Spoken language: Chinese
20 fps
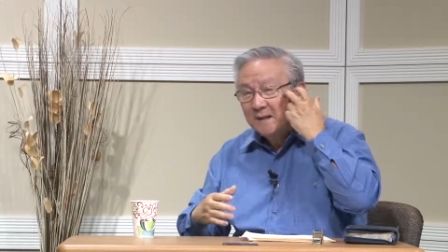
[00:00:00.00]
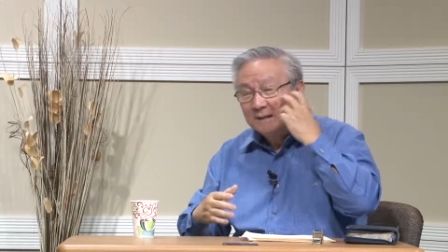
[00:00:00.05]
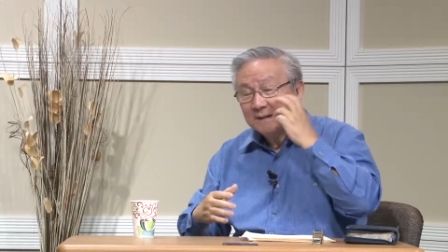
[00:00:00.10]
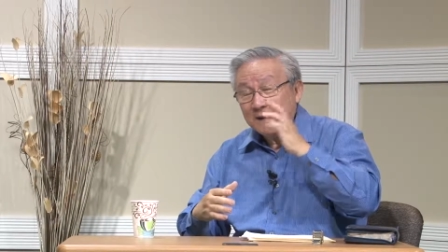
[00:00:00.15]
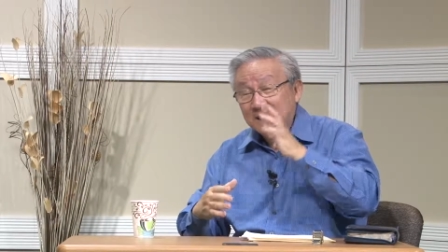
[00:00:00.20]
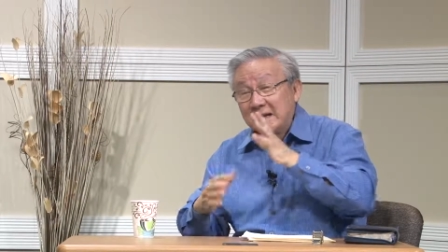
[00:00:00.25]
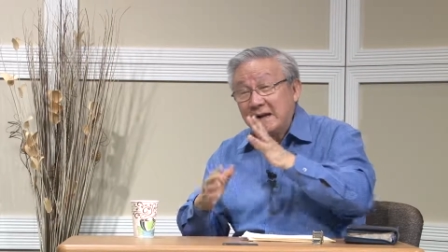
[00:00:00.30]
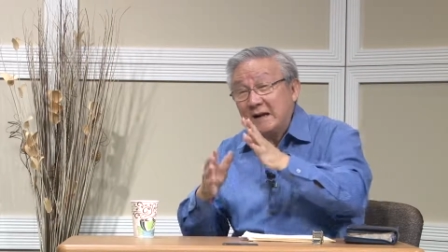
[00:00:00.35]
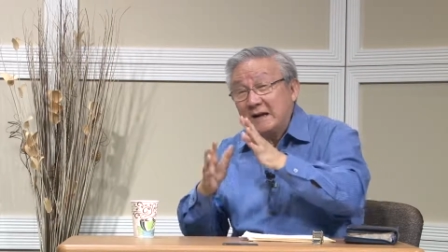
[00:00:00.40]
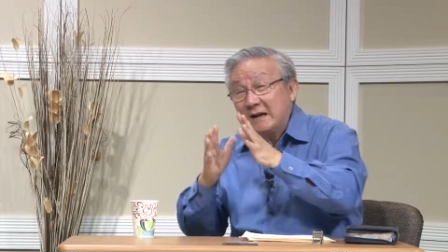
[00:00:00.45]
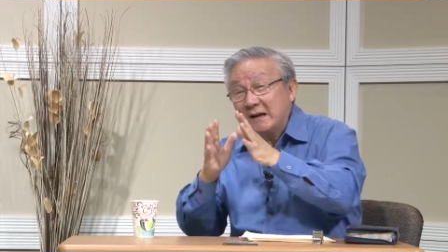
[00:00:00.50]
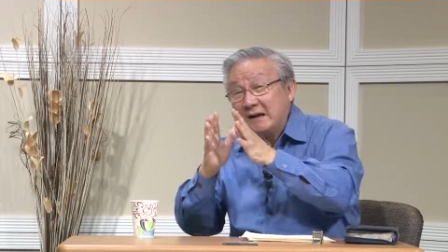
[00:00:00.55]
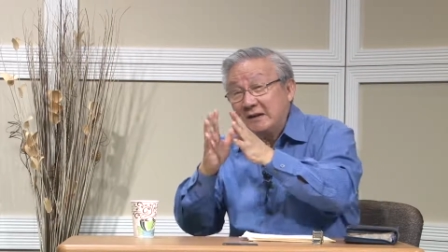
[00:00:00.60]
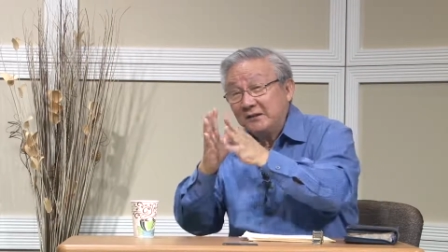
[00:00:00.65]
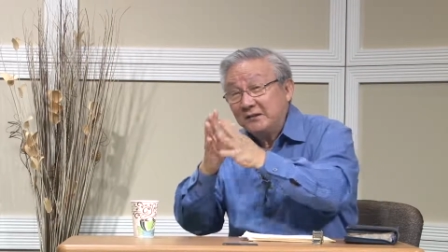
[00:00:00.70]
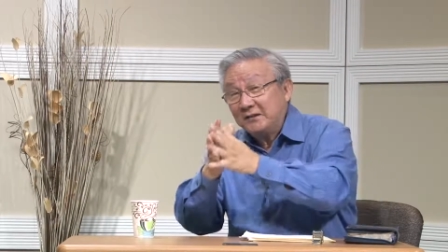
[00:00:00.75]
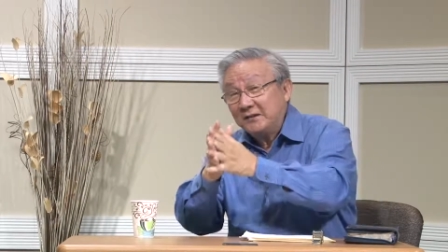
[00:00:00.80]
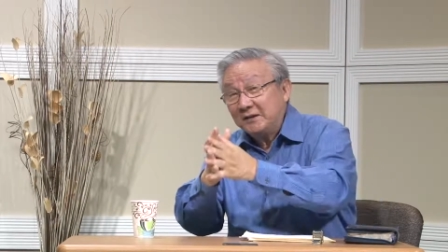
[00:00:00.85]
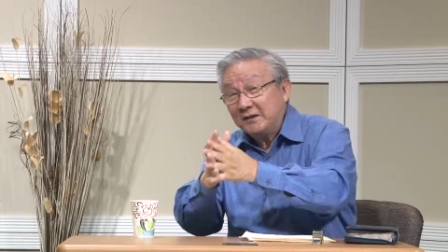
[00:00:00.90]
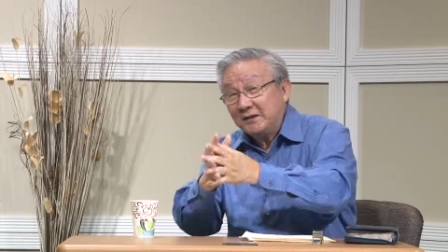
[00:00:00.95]
他讲可
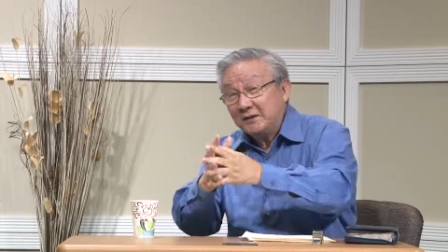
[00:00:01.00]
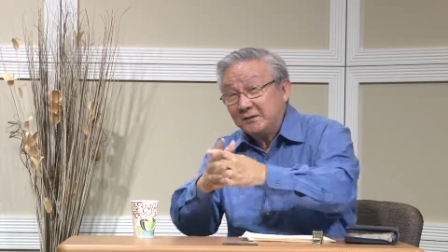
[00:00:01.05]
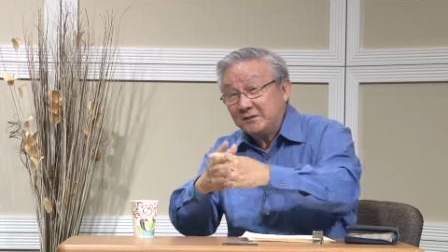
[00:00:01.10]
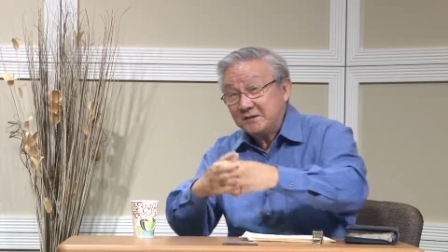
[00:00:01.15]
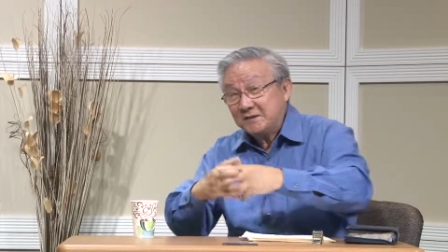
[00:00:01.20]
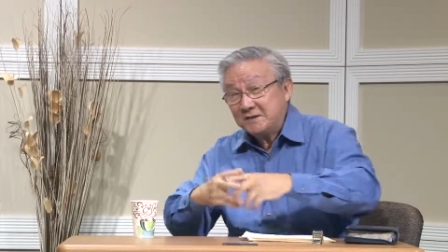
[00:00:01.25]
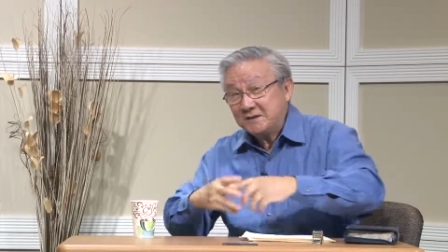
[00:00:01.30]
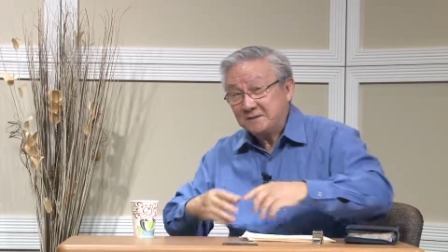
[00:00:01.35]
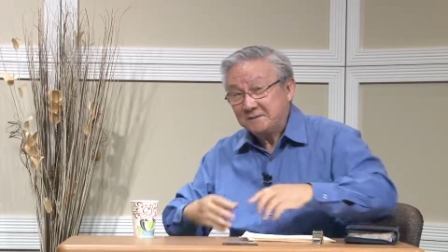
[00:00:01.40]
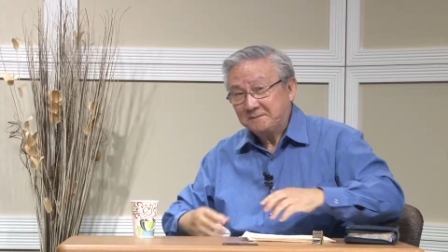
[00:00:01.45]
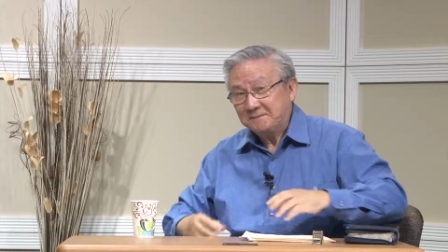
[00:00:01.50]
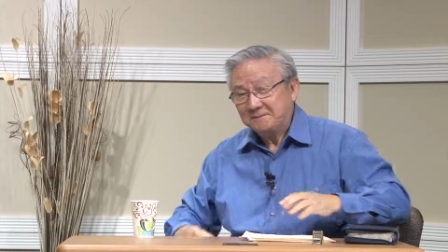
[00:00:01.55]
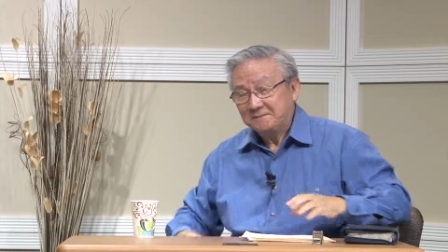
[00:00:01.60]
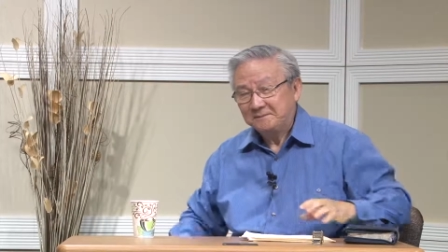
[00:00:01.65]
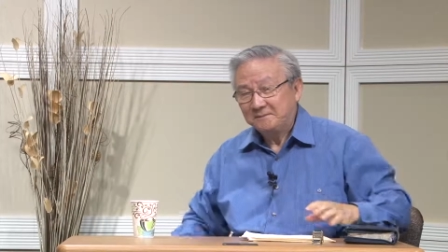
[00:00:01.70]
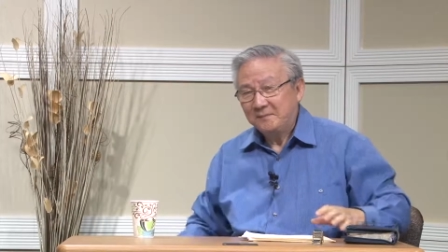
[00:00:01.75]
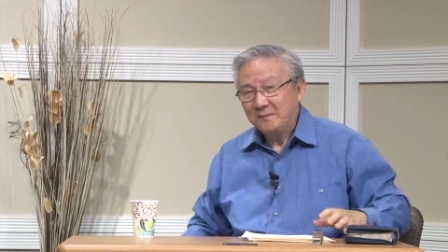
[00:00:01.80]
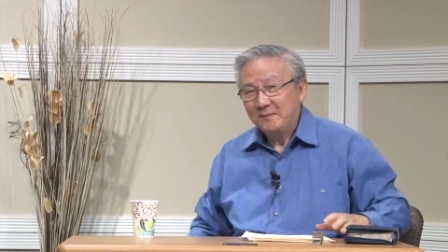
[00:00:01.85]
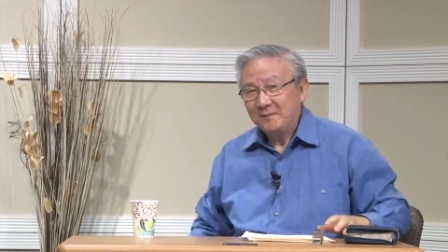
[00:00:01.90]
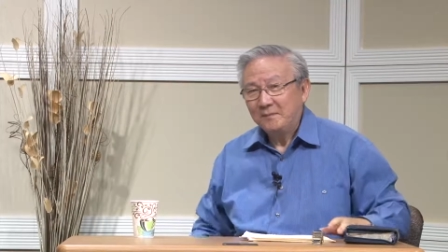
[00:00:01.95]
以吃的东西。
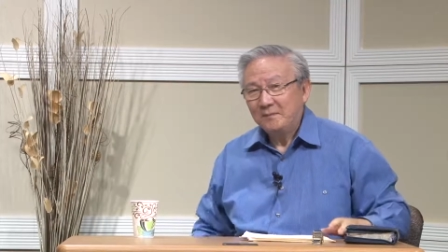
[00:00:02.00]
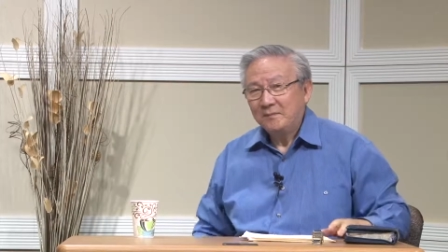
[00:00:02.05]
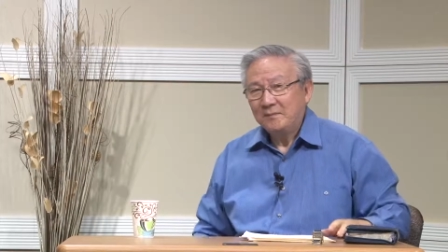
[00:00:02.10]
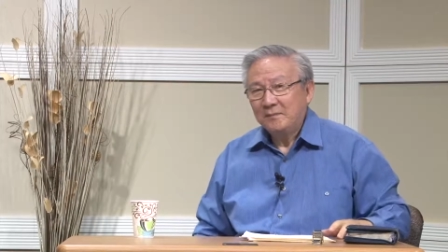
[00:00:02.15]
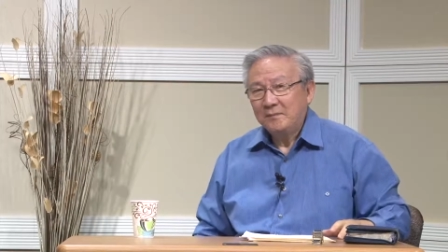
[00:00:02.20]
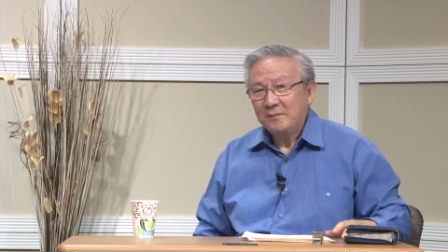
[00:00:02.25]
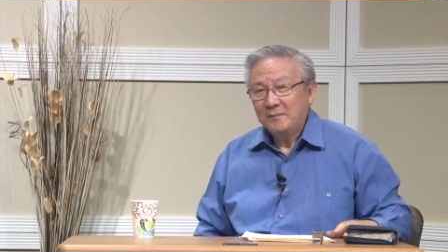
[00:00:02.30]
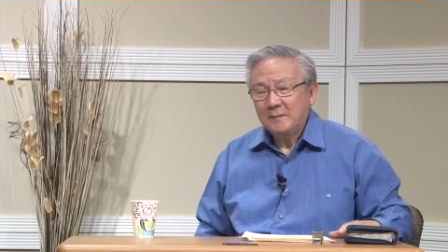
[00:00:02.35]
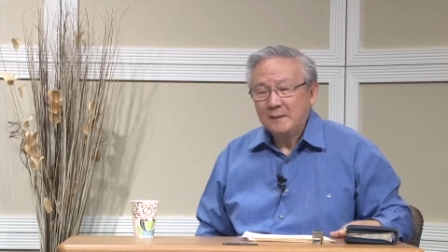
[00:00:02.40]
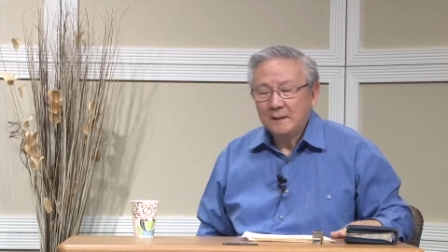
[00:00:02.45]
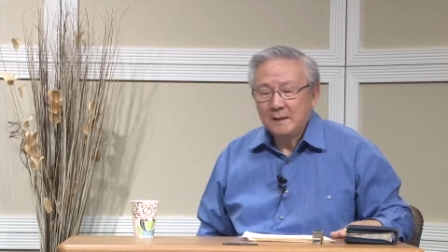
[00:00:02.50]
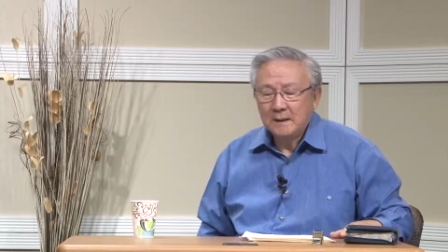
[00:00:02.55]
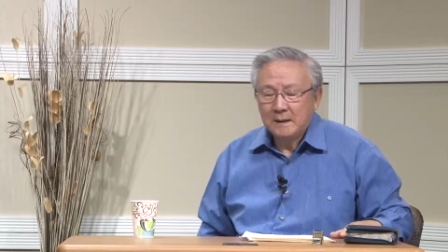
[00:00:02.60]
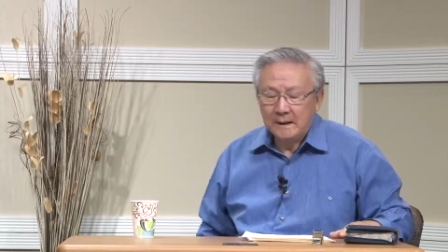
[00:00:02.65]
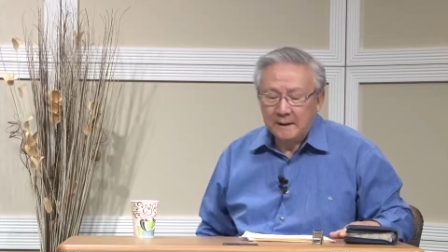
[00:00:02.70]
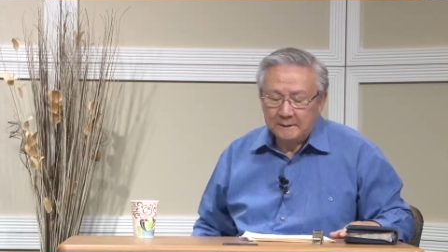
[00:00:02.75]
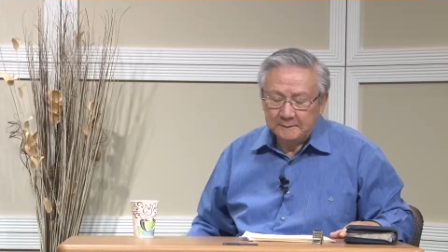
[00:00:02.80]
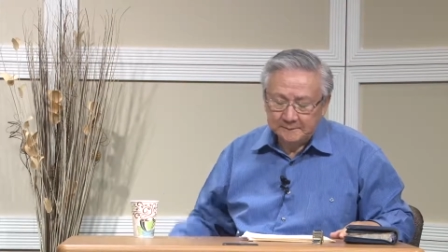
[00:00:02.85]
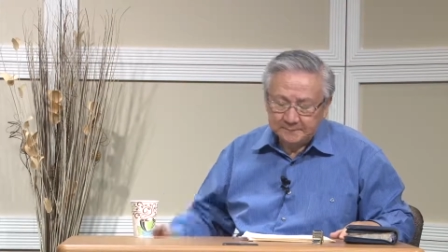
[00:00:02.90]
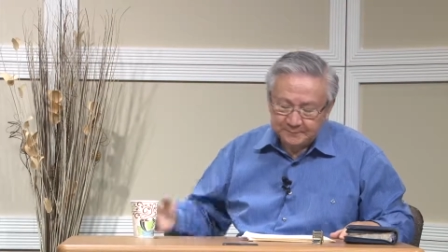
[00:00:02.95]

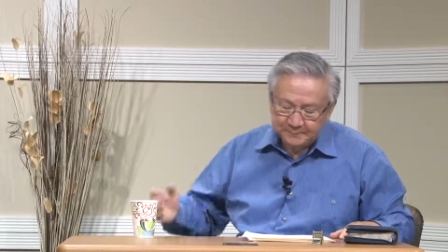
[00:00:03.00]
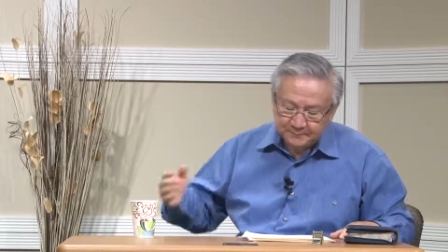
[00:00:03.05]
OK。